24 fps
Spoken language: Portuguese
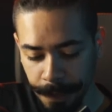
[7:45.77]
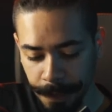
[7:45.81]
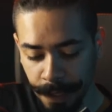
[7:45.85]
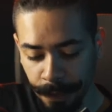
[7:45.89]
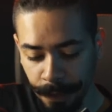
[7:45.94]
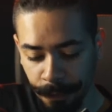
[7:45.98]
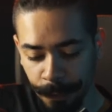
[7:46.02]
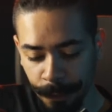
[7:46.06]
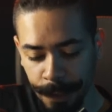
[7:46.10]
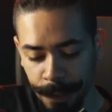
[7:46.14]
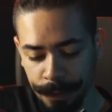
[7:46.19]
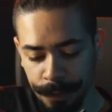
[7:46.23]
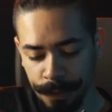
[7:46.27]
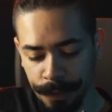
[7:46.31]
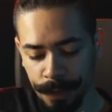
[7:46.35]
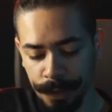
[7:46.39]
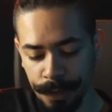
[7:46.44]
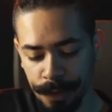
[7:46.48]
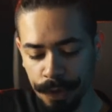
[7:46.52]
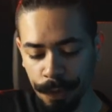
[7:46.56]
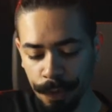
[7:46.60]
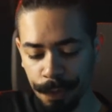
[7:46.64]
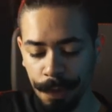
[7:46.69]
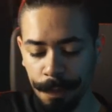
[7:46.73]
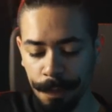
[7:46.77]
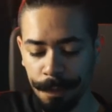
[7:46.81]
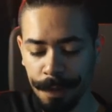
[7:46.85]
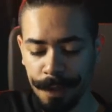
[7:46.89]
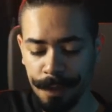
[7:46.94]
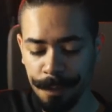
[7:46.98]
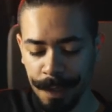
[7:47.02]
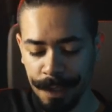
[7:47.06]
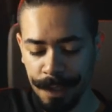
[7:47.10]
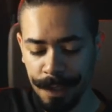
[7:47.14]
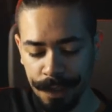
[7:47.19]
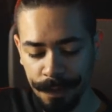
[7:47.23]
e reflexões sobre uma
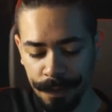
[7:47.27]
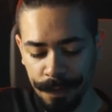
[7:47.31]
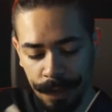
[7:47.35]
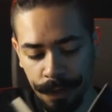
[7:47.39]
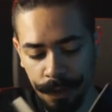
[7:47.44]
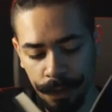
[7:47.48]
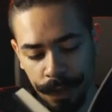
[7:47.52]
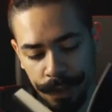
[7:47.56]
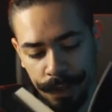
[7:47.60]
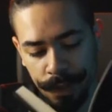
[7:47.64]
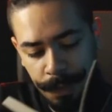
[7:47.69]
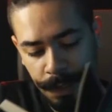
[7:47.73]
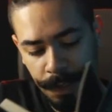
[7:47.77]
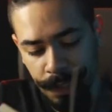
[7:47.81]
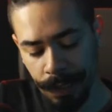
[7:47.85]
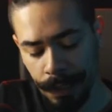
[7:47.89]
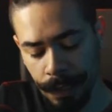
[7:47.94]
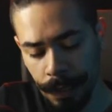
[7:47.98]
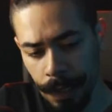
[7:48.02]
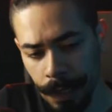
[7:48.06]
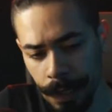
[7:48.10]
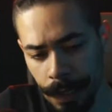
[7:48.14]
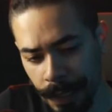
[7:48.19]
perspectiva cósmica.